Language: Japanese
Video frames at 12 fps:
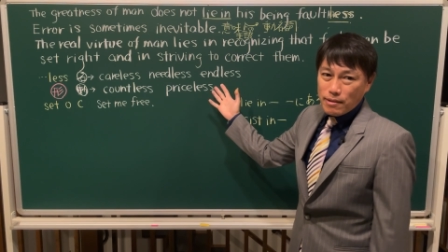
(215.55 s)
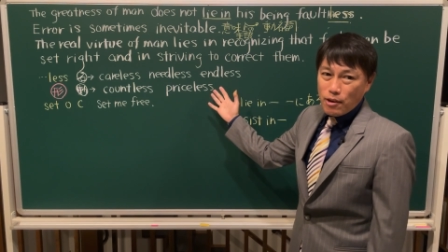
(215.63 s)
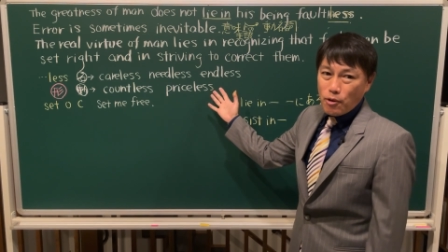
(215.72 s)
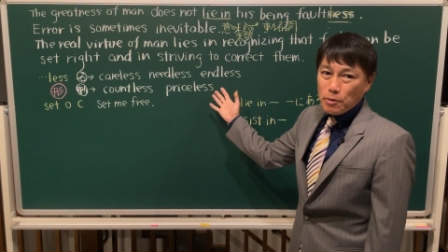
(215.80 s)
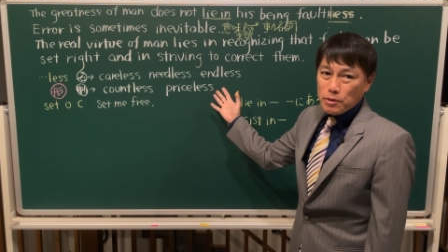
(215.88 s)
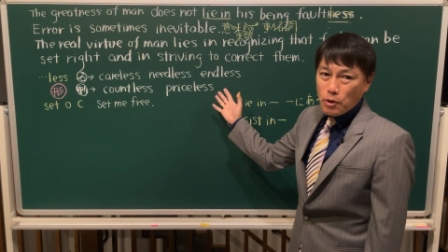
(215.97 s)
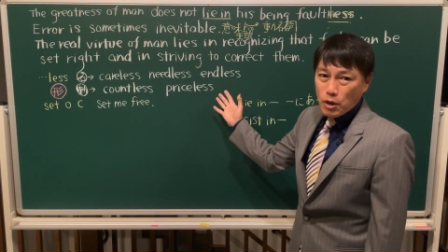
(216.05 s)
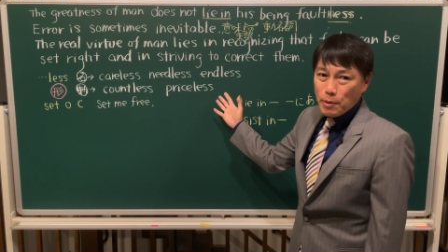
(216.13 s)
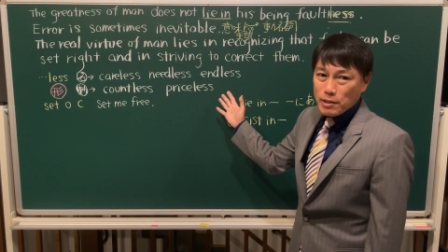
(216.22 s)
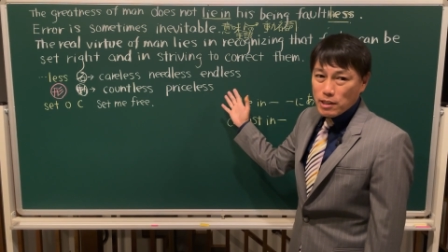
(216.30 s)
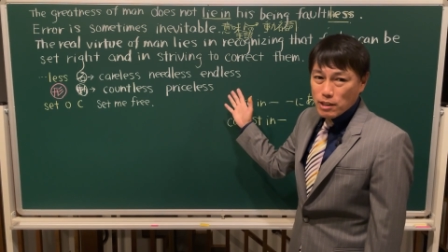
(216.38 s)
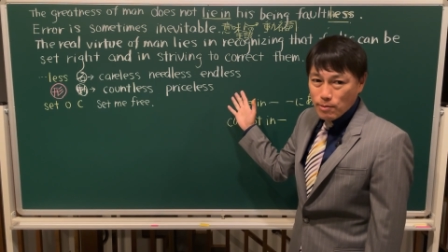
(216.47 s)
て思っておけ
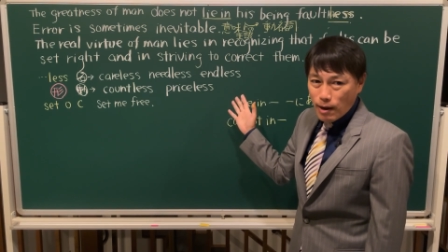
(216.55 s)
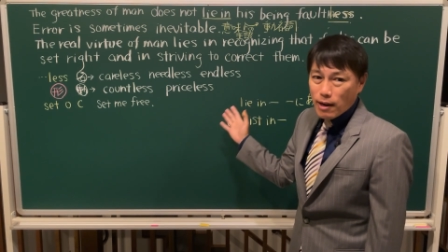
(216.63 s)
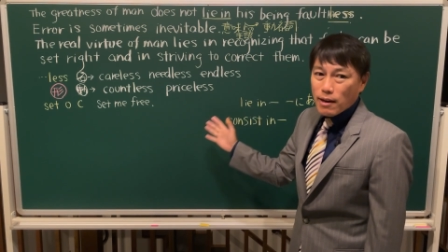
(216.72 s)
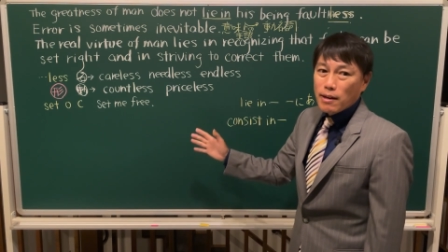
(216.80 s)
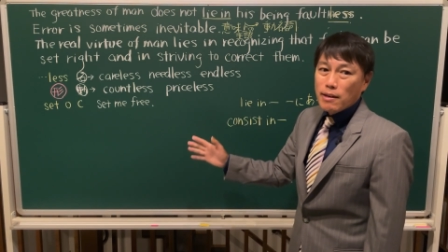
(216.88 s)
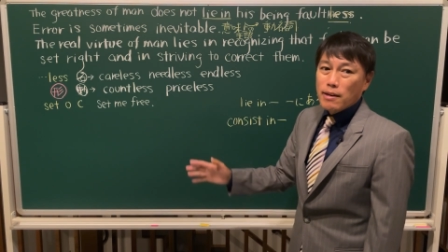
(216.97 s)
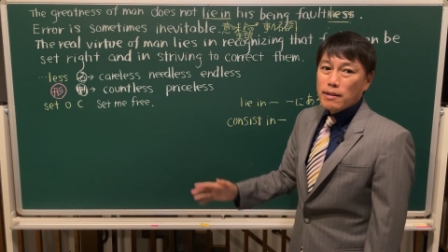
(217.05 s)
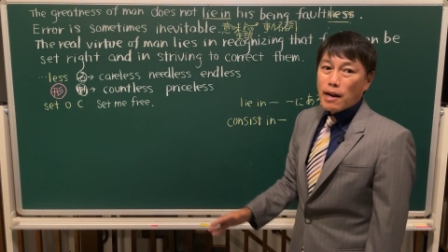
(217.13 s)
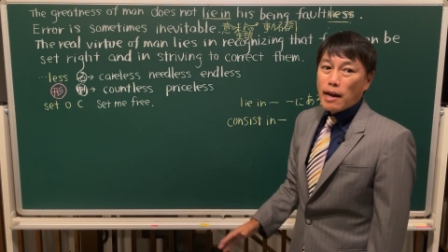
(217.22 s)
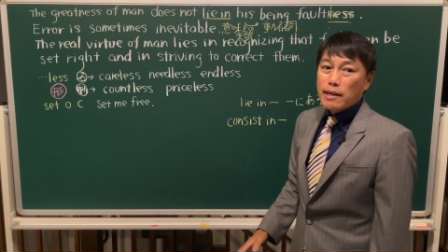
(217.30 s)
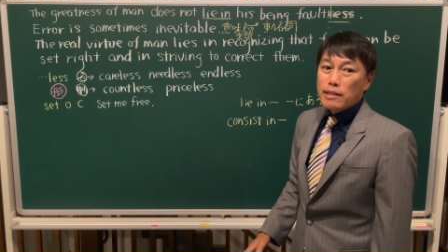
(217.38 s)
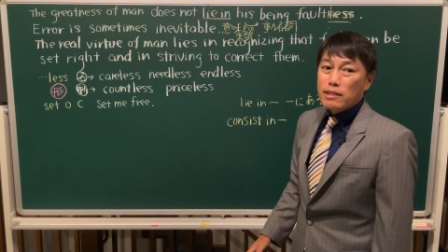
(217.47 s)
ば実は
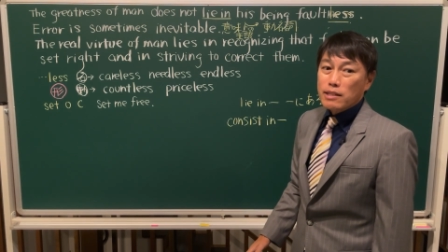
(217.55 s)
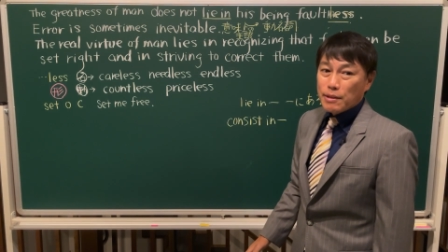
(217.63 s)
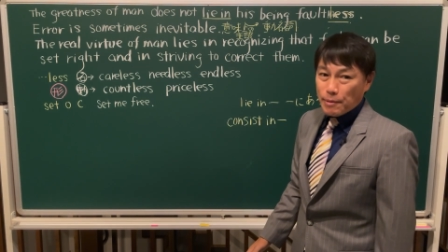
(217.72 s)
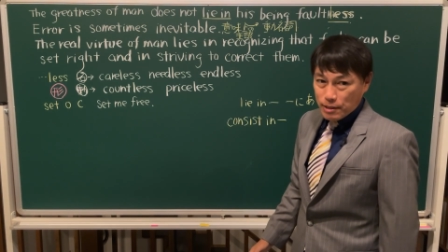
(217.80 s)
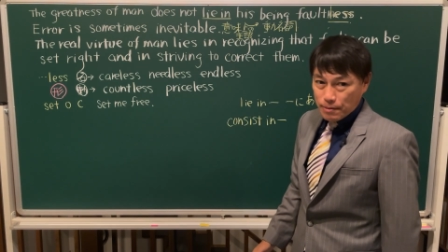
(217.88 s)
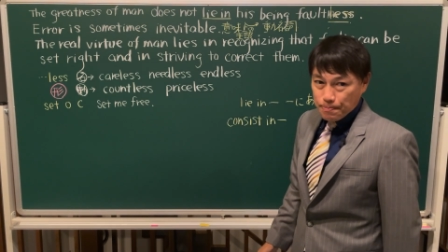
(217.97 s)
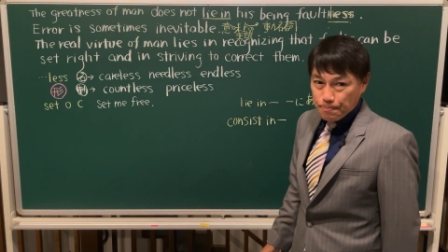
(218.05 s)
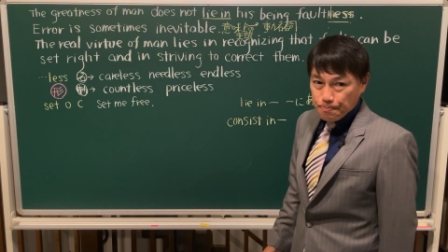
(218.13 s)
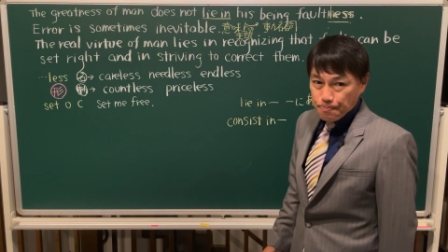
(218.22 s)
解決つきます。